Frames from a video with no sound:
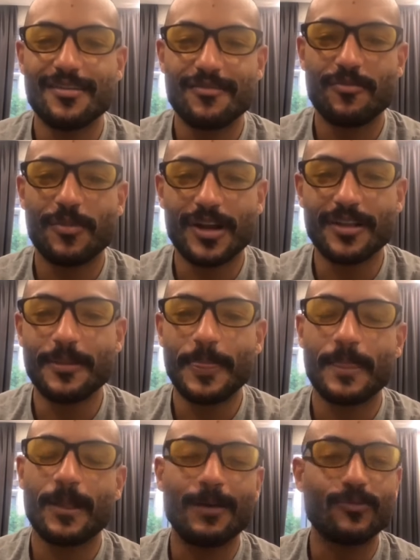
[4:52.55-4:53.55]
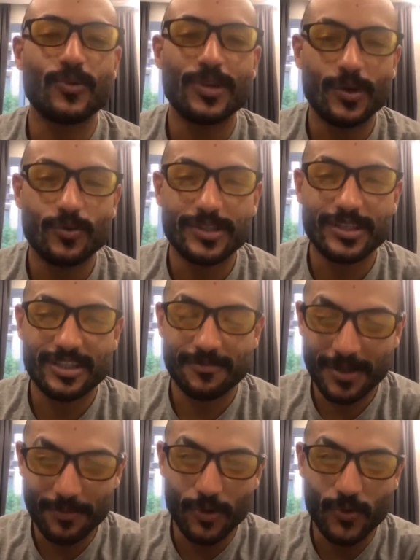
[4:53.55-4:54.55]
في مرض الحمد لله وان
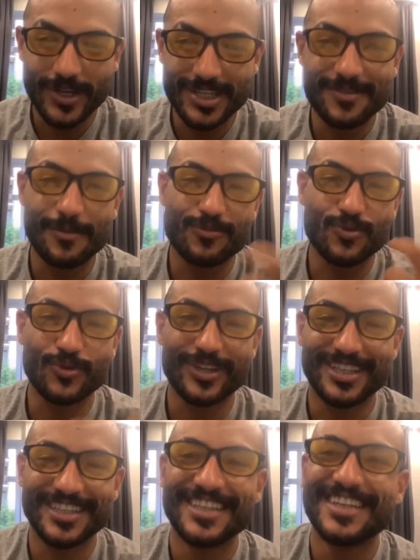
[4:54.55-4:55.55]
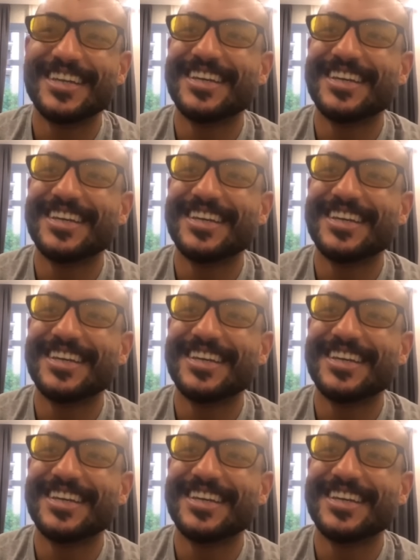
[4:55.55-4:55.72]
عشان بطبخ كويس ومبسوط يعني